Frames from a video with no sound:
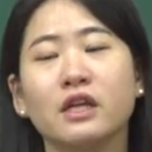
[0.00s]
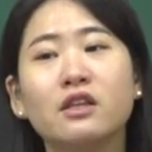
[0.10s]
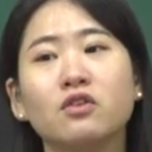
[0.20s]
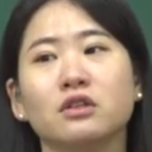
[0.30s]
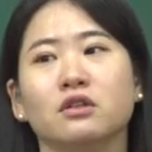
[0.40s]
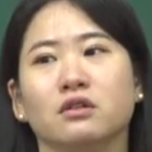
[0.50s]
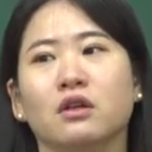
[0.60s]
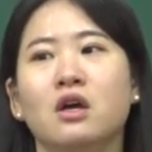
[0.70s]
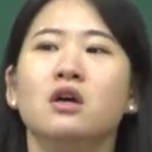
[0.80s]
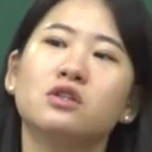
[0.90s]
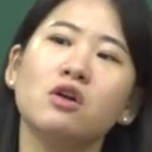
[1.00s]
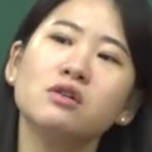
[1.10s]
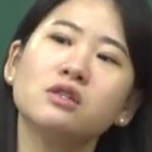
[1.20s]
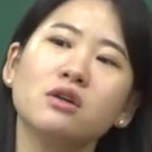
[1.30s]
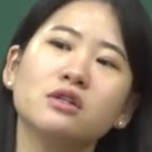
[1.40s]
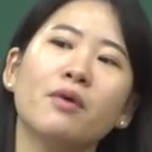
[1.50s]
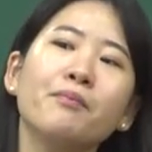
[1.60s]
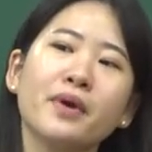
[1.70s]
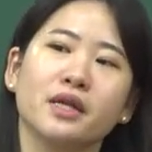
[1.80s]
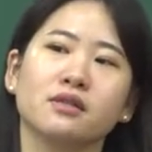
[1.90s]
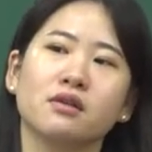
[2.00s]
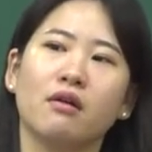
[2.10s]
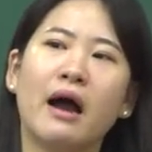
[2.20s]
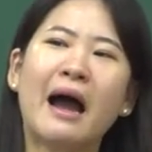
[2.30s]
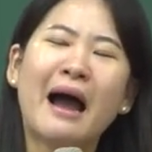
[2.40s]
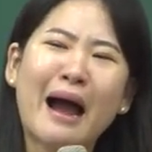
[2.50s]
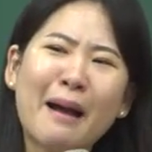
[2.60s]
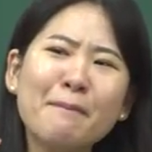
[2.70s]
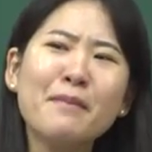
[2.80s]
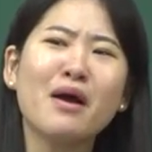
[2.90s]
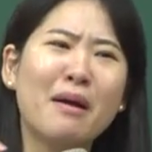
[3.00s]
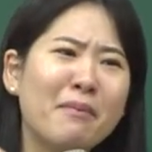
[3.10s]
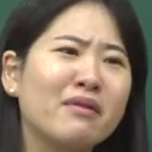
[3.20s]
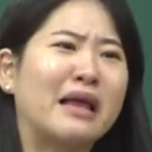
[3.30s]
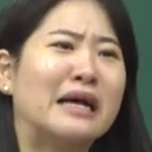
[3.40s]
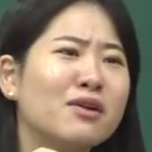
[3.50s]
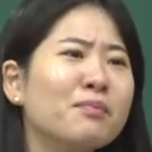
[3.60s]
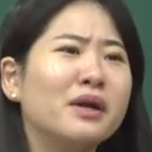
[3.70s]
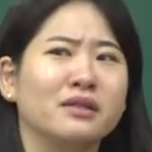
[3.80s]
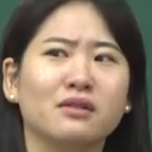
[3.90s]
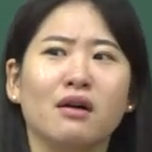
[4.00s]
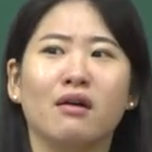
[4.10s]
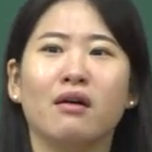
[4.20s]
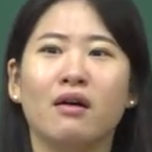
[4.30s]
리더는 철저히 선별했어요. 한 명 한 명 다 선별했어요.